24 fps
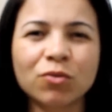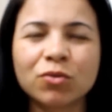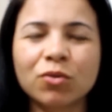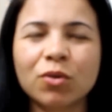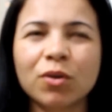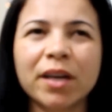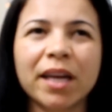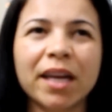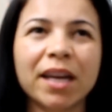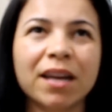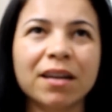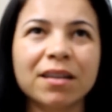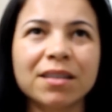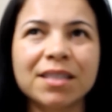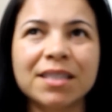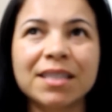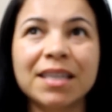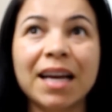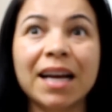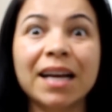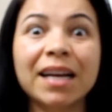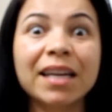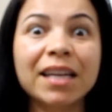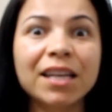não tô querendo
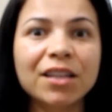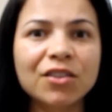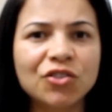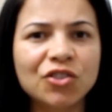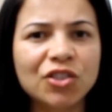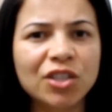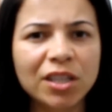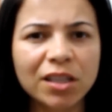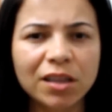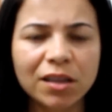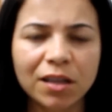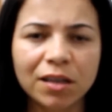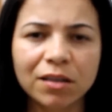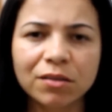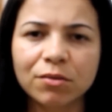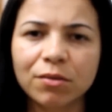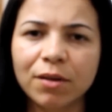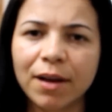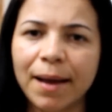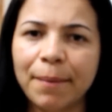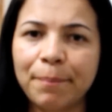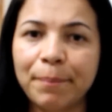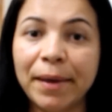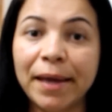assim agredir tanto o
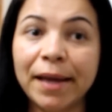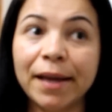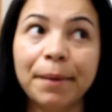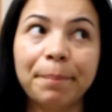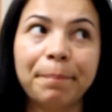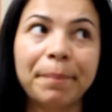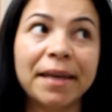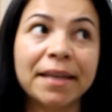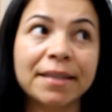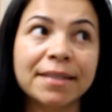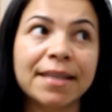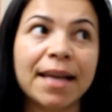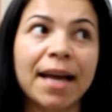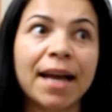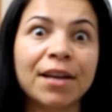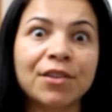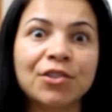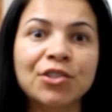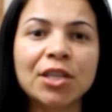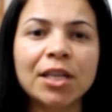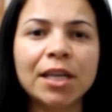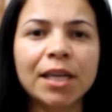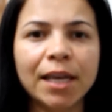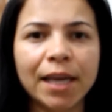cabelo, apesar
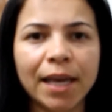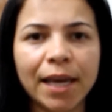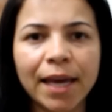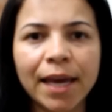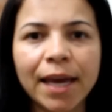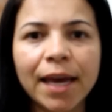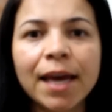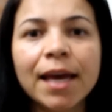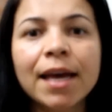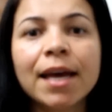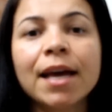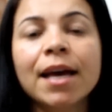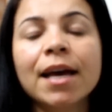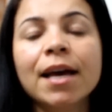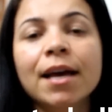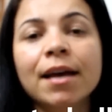de que